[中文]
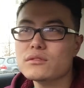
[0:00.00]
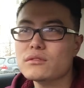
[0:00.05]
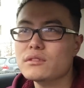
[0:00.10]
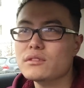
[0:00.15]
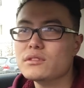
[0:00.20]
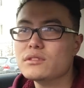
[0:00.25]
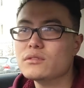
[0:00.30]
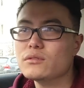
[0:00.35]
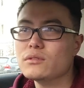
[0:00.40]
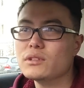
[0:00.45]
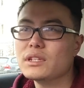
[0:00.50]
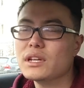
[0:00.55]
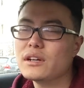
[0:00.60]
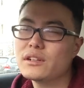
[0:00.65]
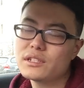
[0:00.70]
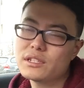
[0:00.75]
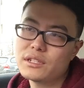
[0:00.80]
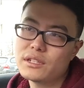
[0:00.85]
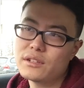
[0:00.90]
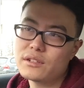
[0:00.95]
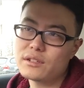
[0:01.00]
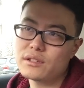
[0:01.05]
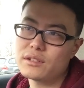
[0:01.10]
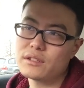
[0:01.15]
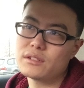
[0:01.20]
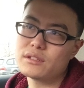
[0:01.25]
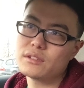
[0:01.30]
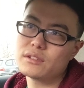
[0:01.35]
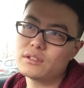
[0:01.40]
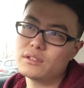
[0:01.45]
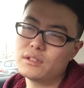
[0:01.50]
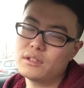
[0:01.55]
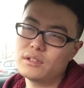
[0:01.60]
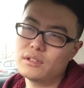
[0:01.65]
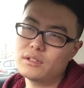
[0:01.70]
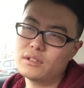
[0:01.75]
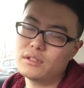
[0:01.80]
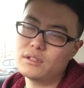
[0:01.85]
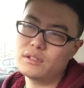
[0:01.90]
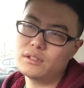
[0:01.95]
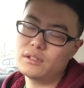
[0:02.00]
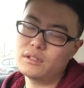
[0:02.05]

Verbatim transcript: 所以我当时也是，呃，